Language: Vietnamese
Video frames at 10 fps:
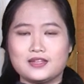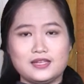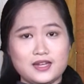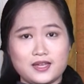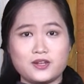
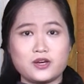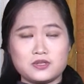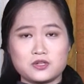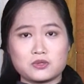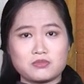Thế nên nếu
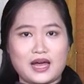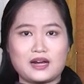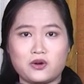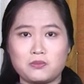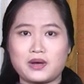như chúng
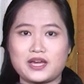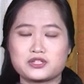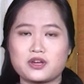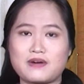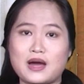ta không may
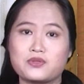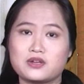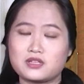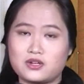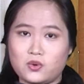rơi vào
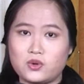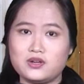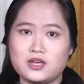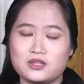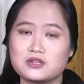những tình
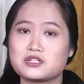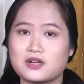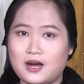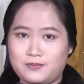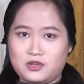huống, những
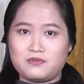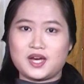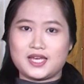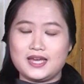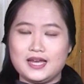trường hợp như
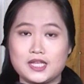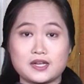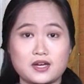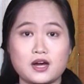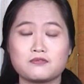vậy thì
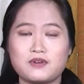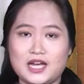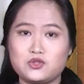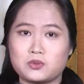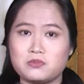cần
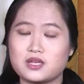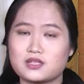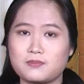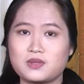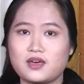phải chuẩn bị
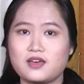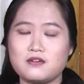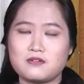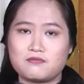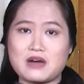tâm
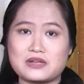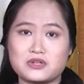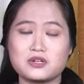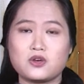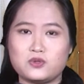thế và
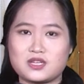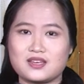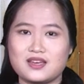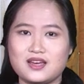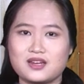những điều
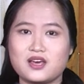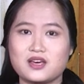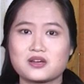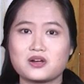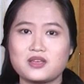gì
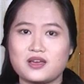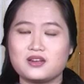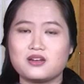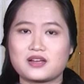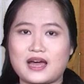để có thể
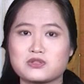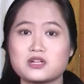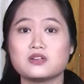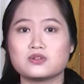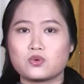nâng cao
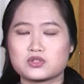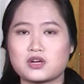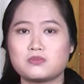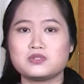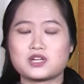chất lượng cuộc
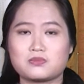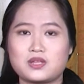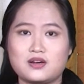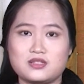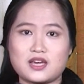sống trong
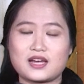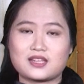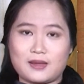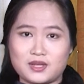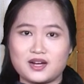thời gian
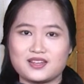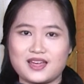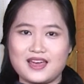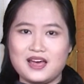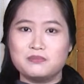tạm thời.
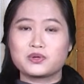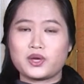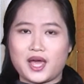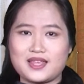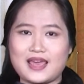Mời
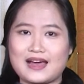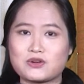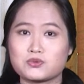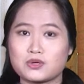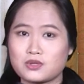quý khán giả
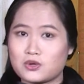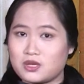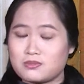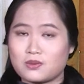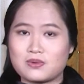cùng chúng tôi
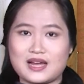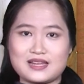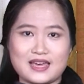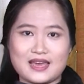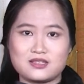tiếp tục
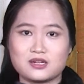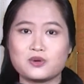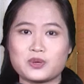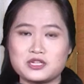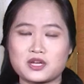lắng nghe những
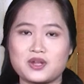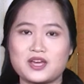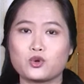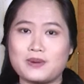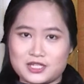lưu ý sau
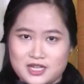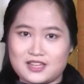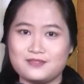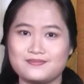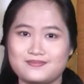đây của bác sĩ.